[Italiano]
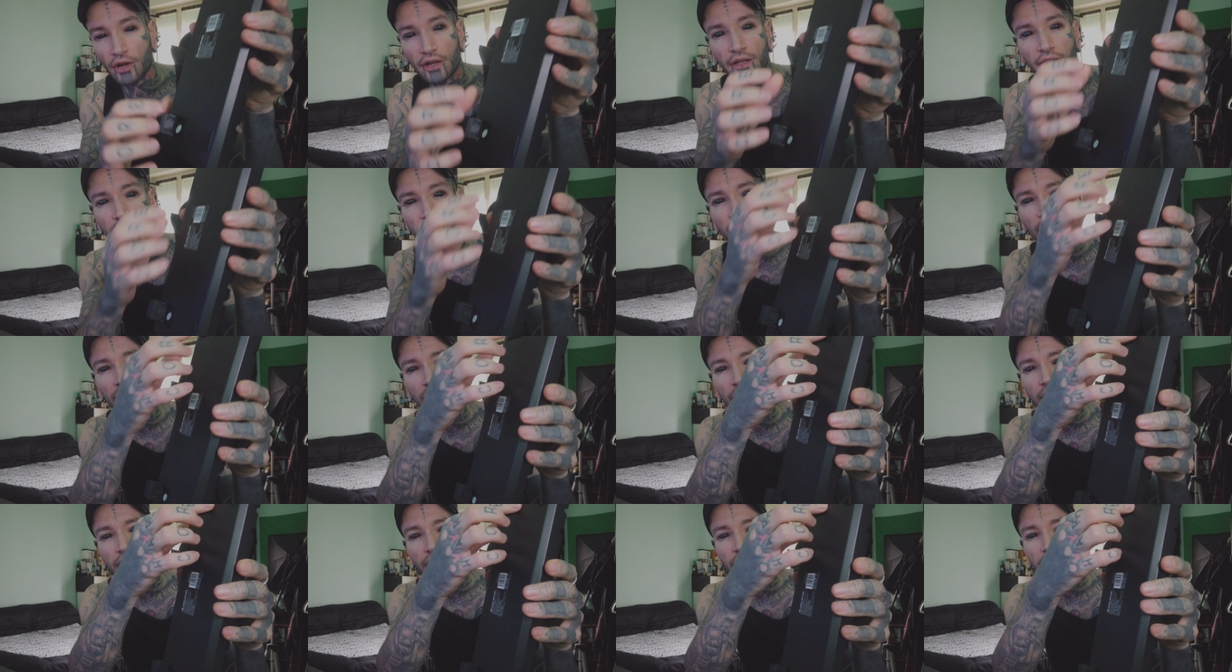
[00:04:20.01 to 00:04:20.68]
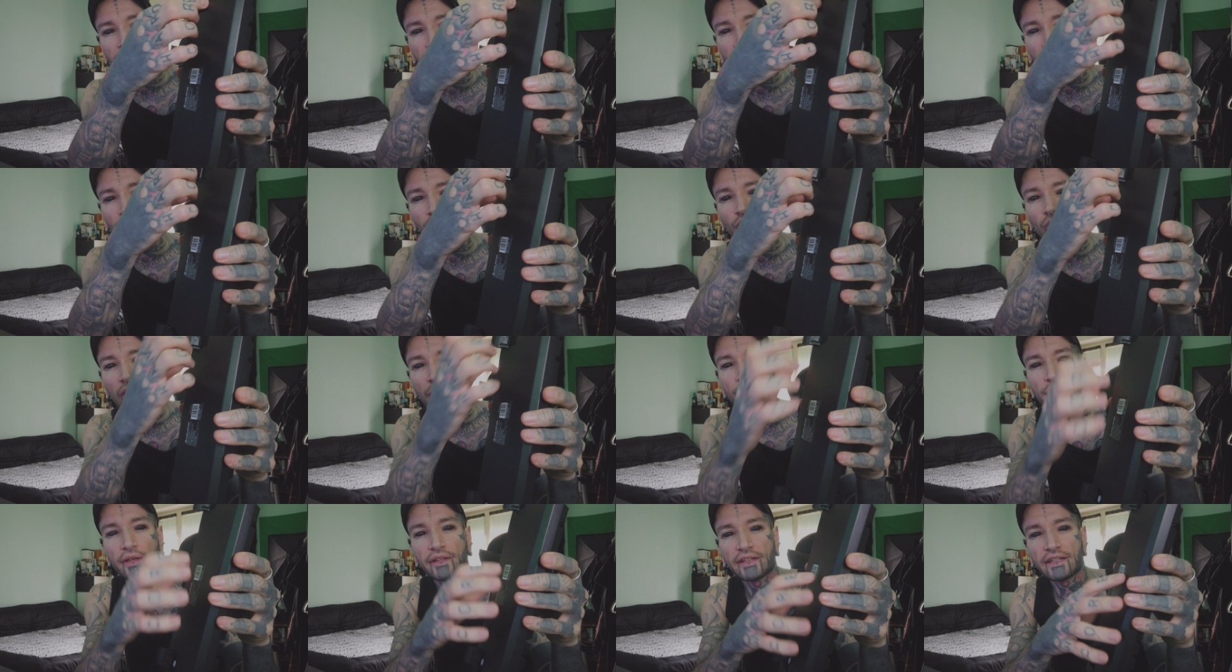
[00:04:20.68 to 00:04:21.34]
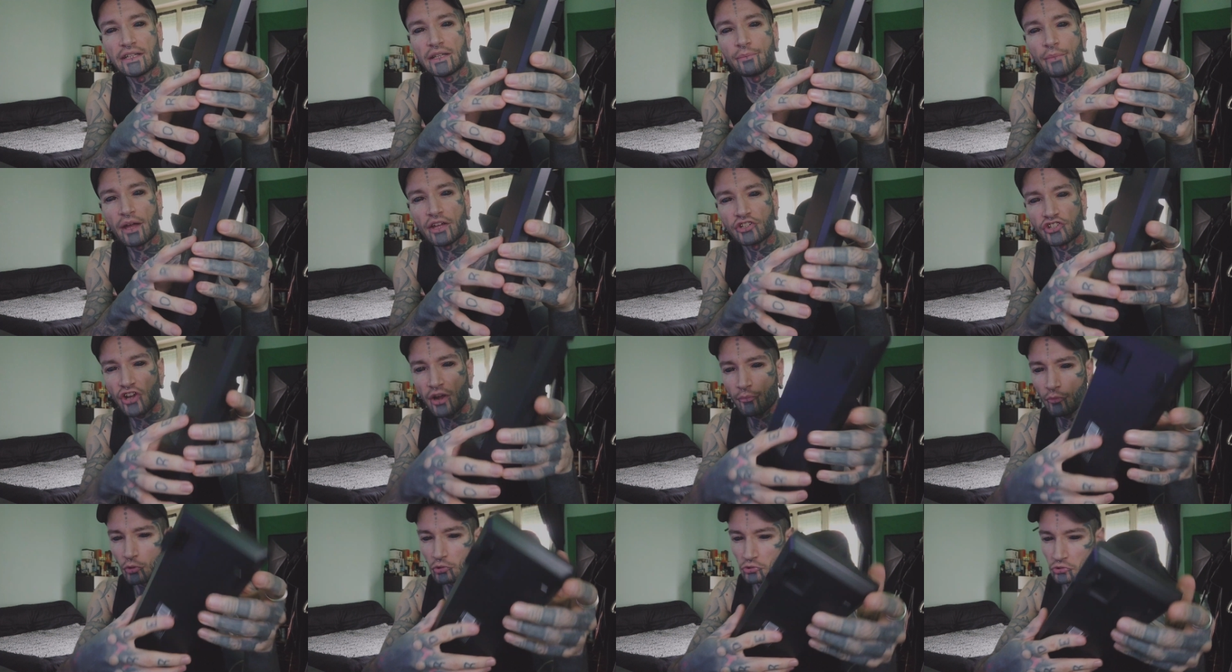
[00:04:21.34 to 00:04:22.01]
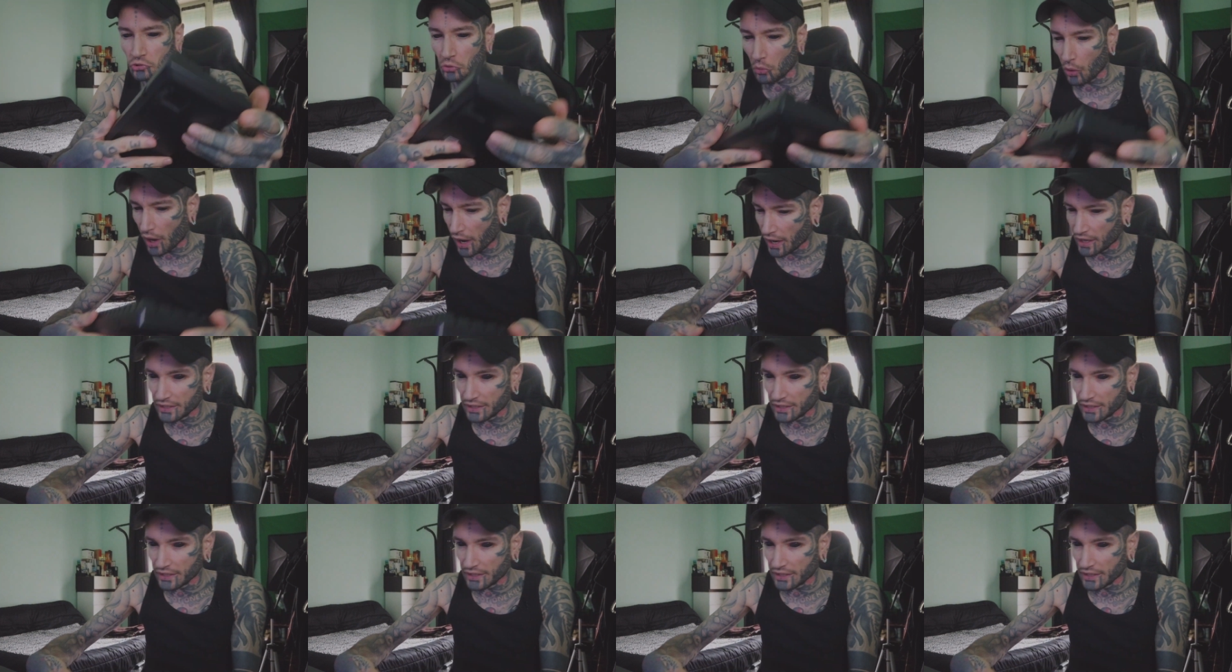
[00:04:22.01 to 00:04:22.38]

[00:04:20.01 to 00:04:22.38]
anche i due piedini ma è già molto